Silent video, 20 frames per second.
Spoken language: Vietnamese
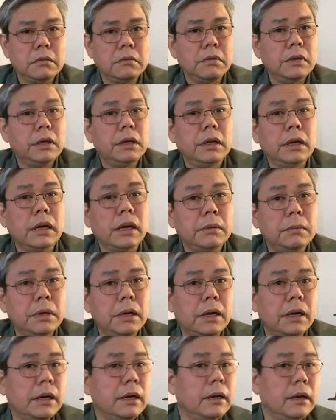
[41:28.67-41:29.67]

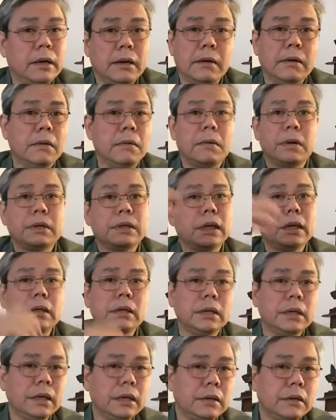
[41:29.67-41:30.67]
V22 là họ quan sát
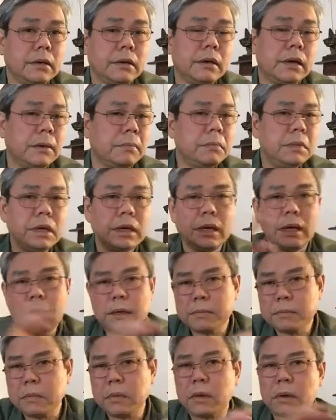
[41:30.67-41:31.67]
được hết họ nắm được
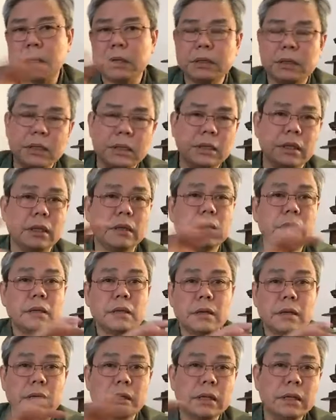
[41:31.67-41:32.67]
hết mọi chi tiễn
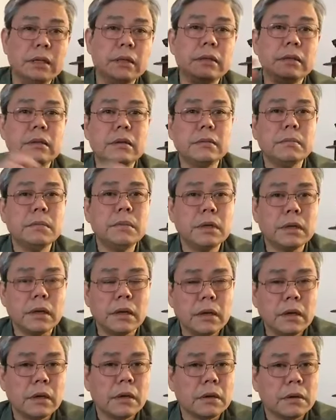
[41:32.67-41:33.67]
đường đi nước bước
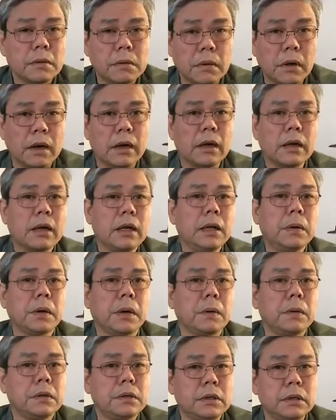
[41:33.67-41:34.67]
của các kế
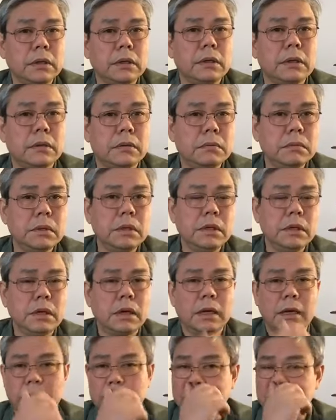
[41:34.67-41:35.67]
hoạch quân sự cũng như
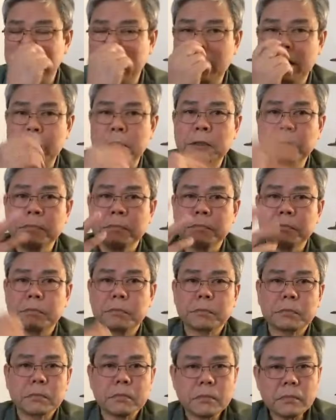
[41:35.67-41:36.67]
là những cái
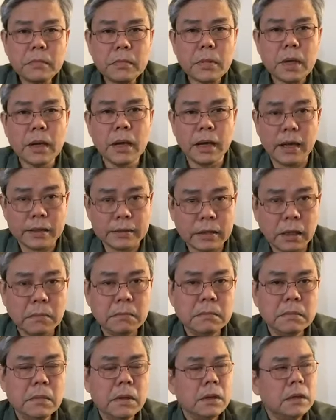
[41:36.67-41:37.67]
hệ
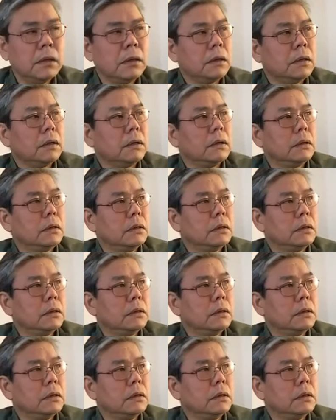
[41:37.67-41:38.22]
thống uh,